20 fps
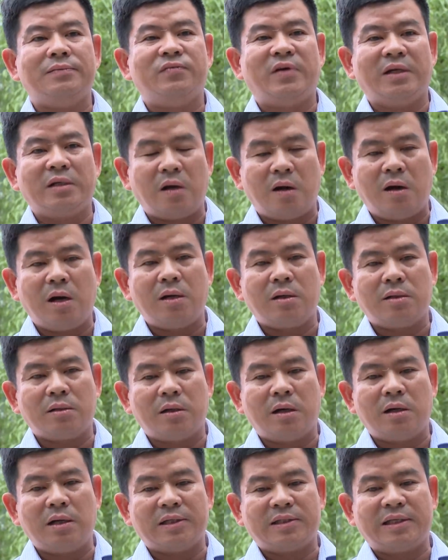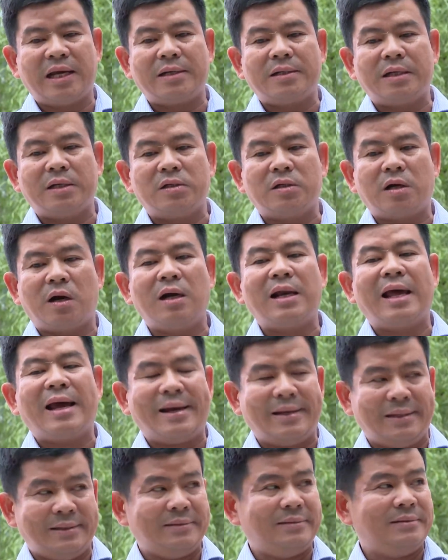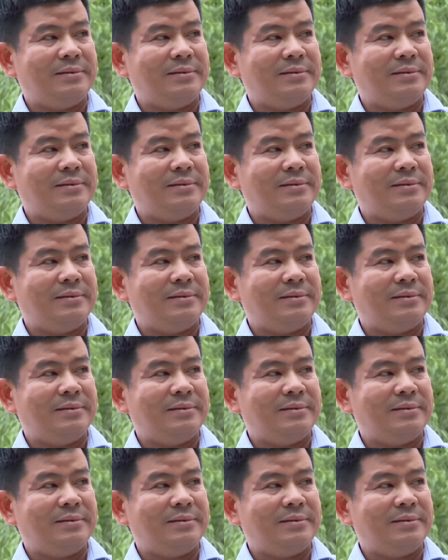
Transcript: phải có, đó là xác định rõ là ai.